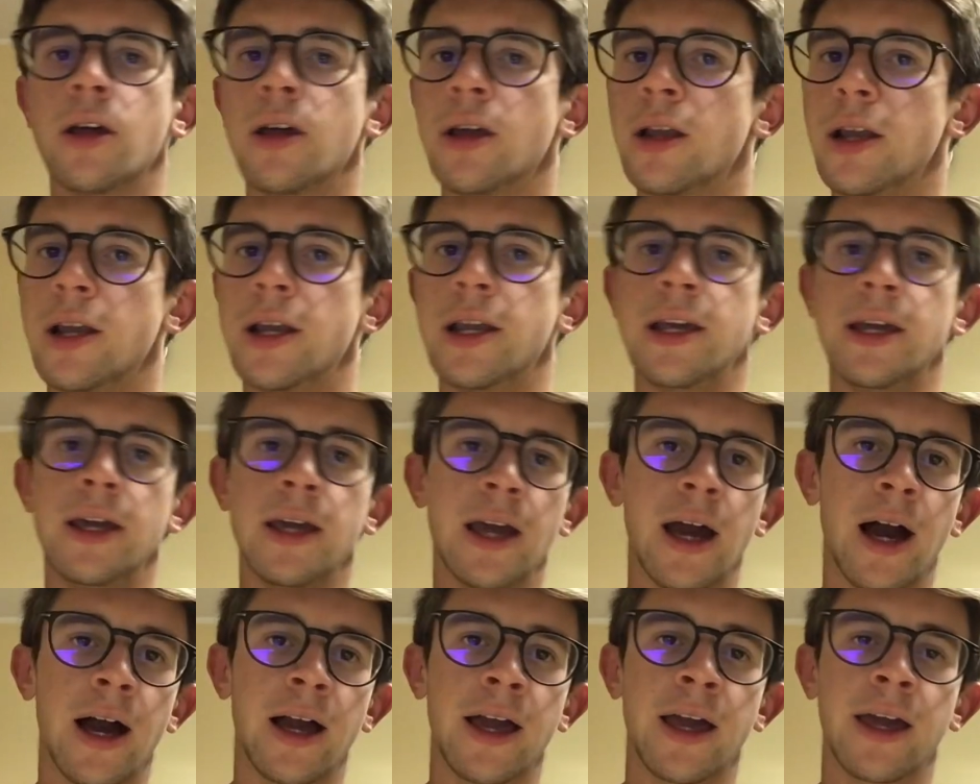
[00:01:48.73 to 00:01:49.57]

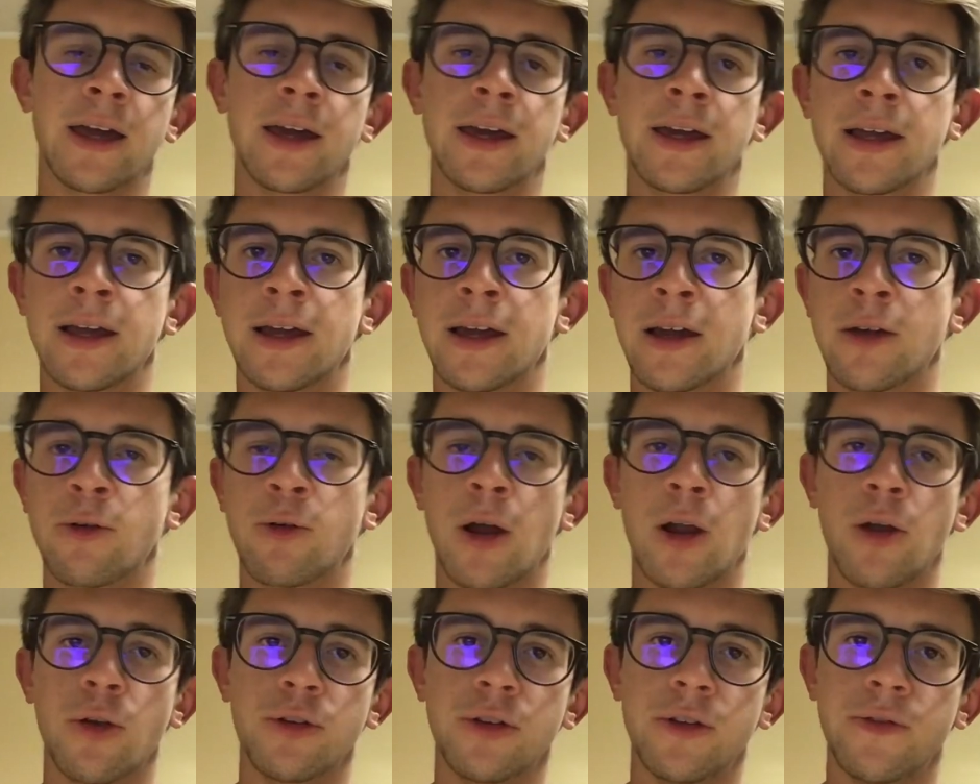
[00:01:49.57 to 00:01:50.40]
Lì anche
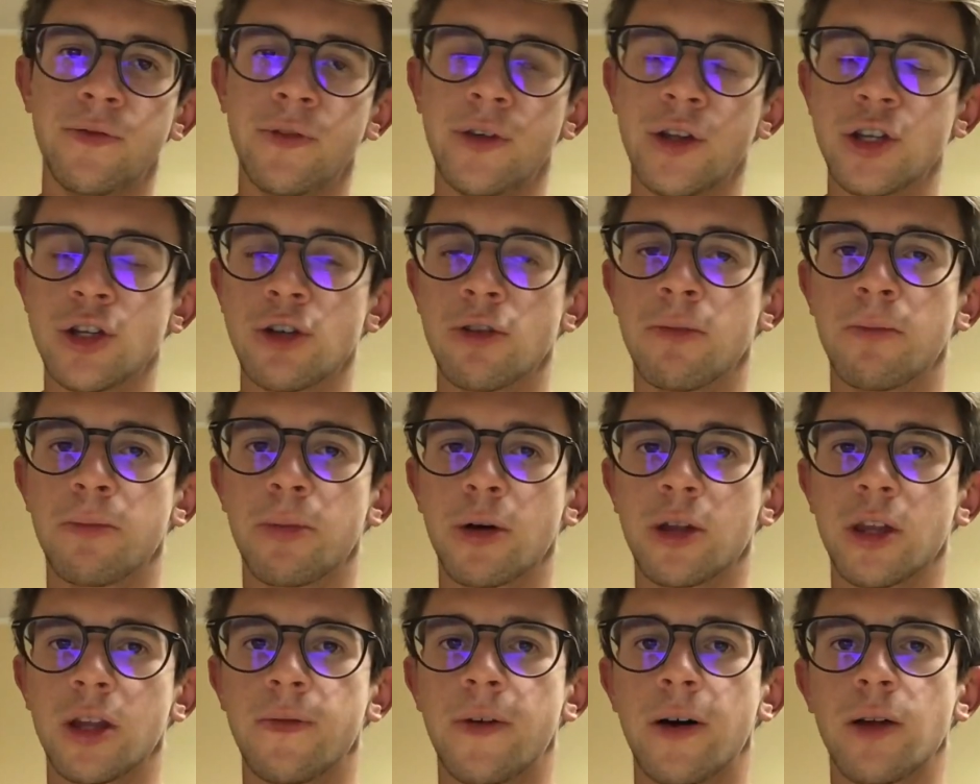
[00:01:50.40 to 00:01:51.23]
quello è difficile un
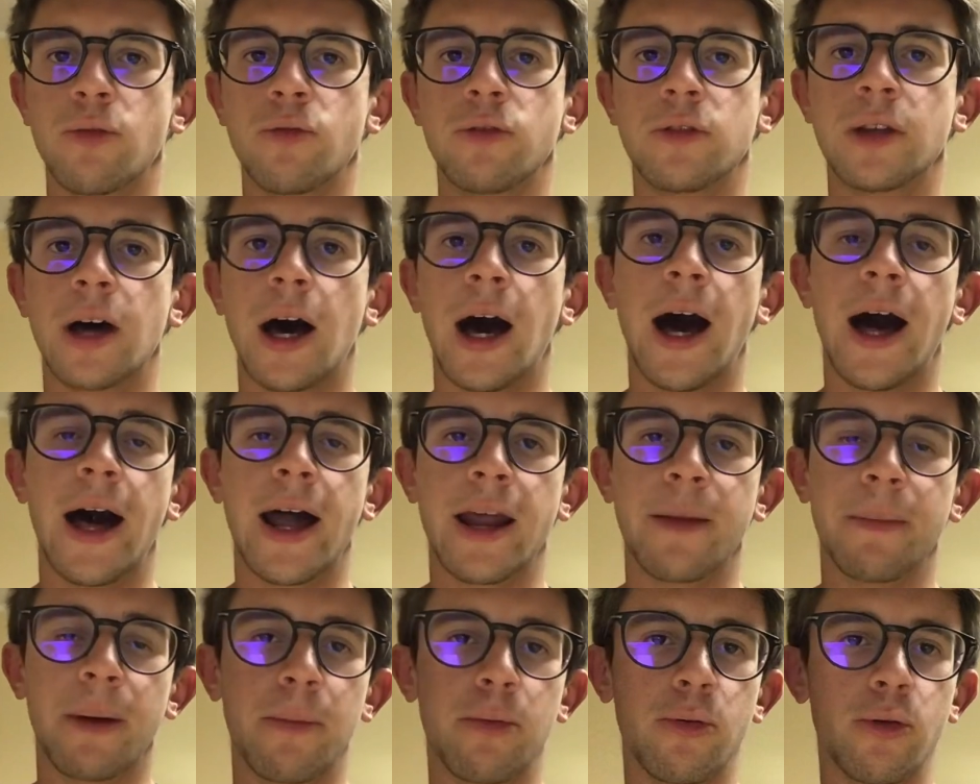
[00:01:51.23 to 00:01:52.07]
po' da
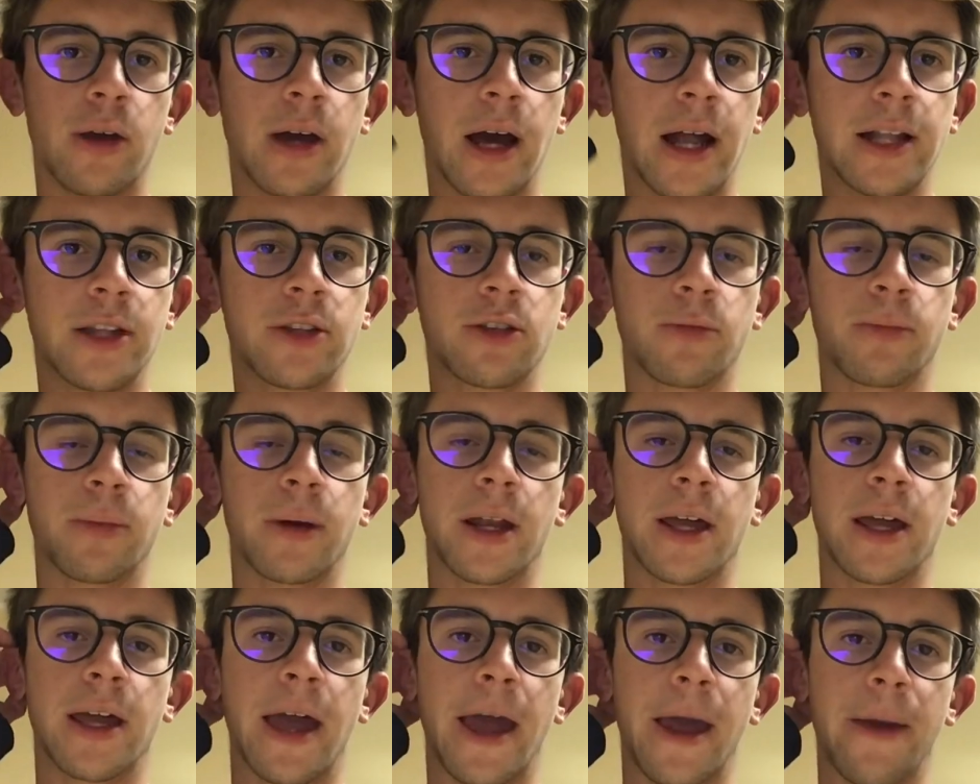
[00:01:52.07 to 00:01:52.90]
valutare, ma più che altro
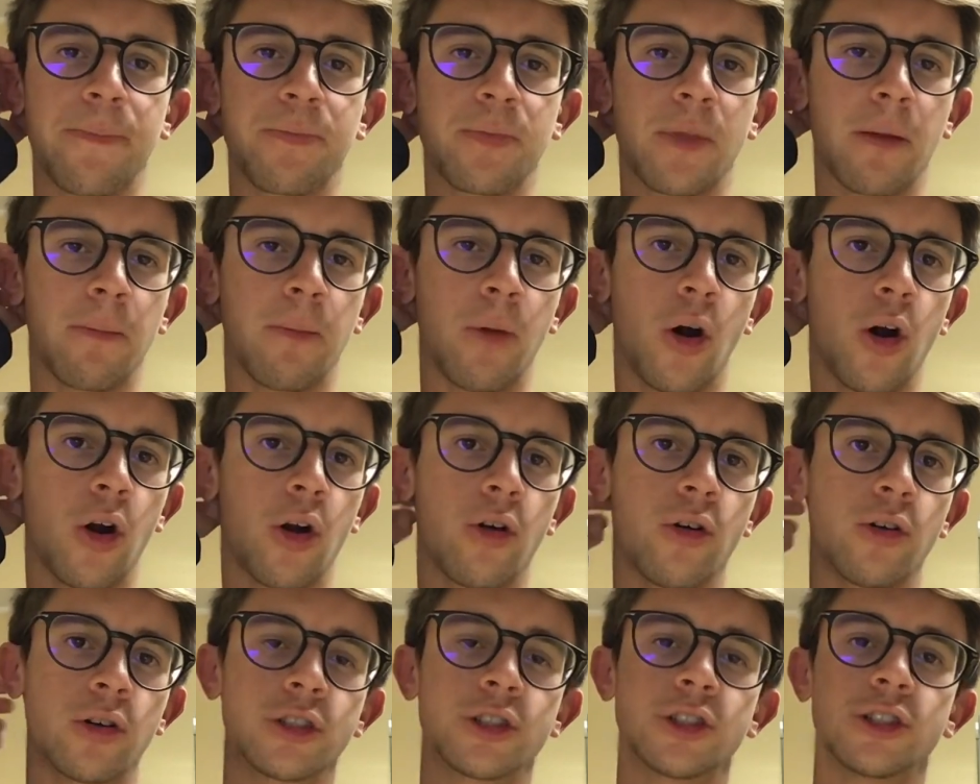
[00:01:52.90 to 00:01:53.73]
perché
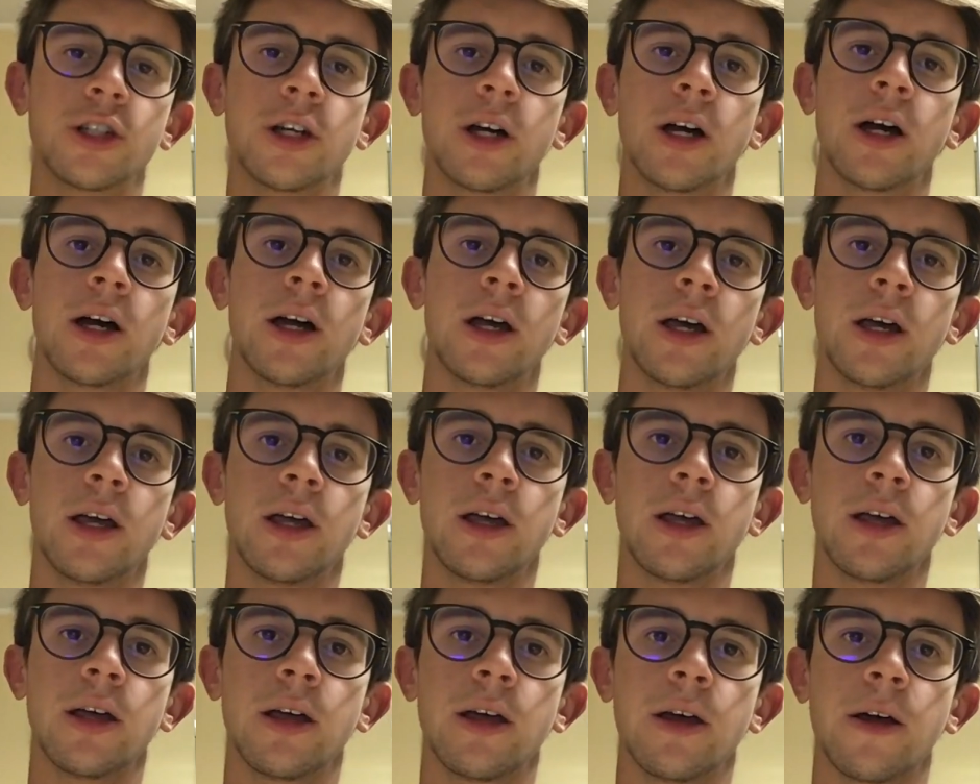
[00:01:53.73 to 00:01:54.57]
Mogos
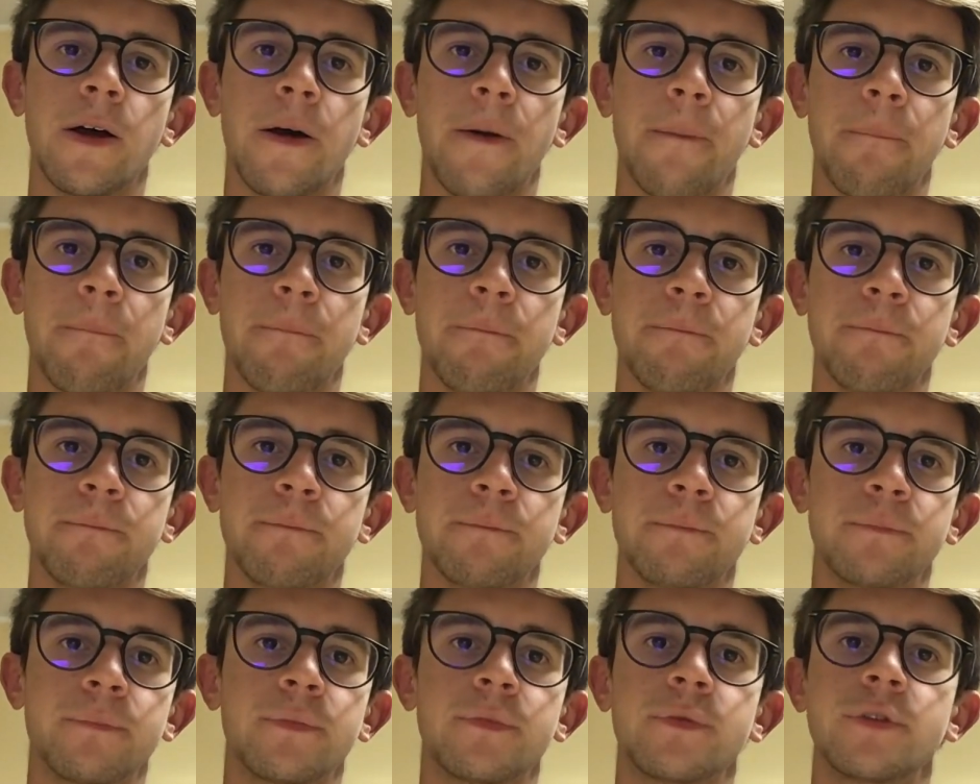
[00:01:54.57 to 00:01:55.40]
ehm,
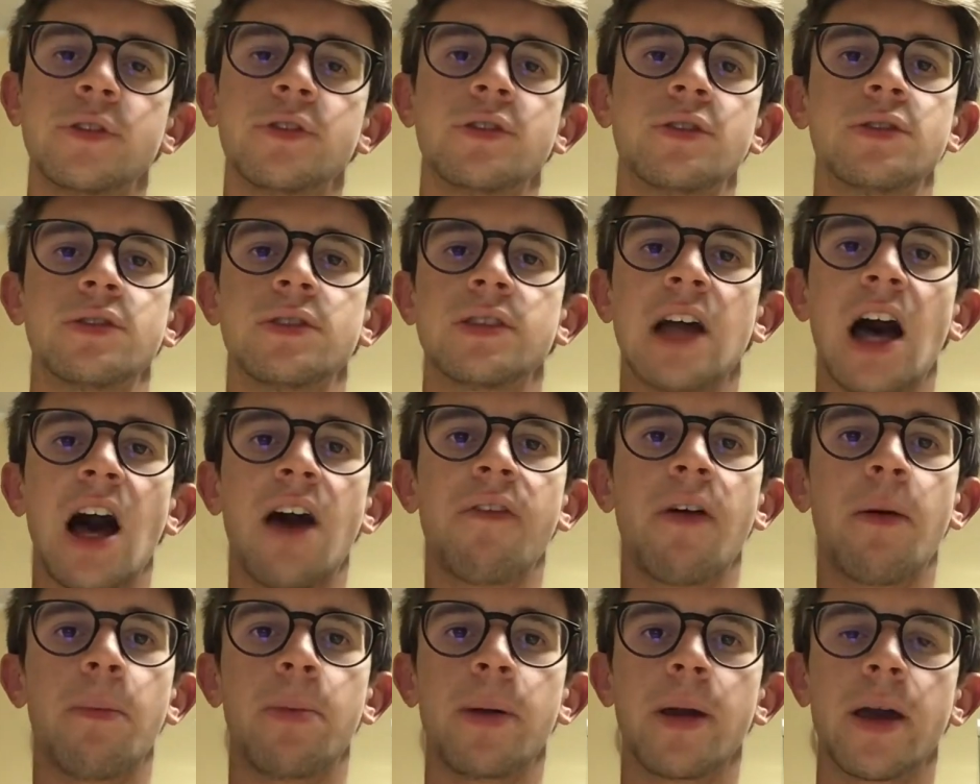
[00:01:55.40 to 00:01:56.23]

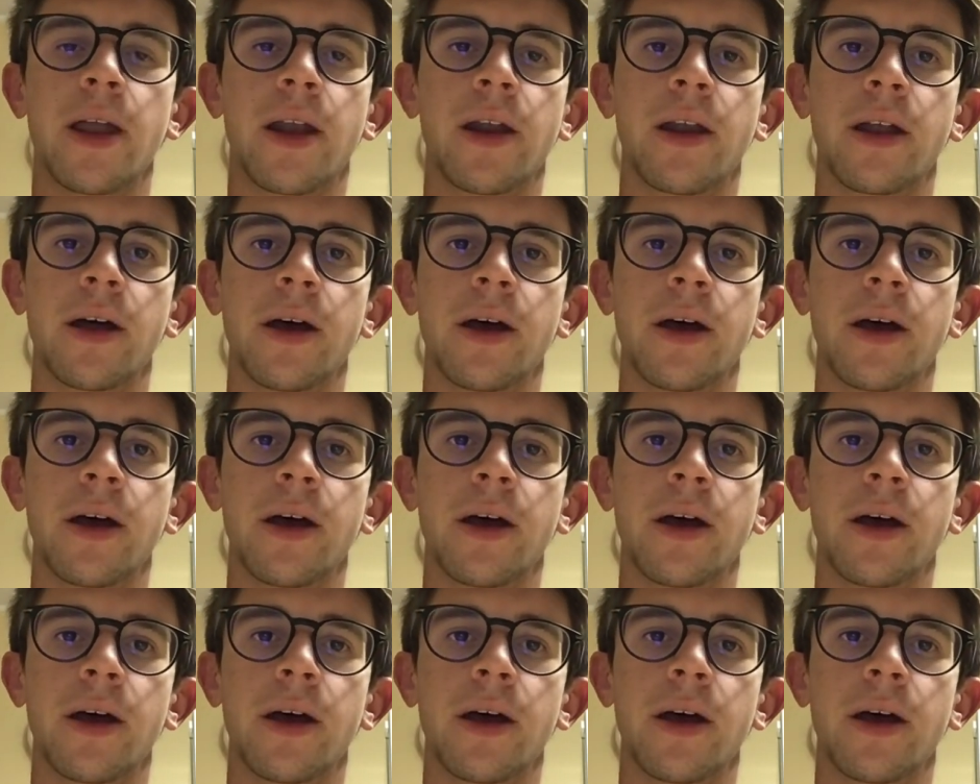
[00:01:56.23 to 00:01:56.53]
stava per...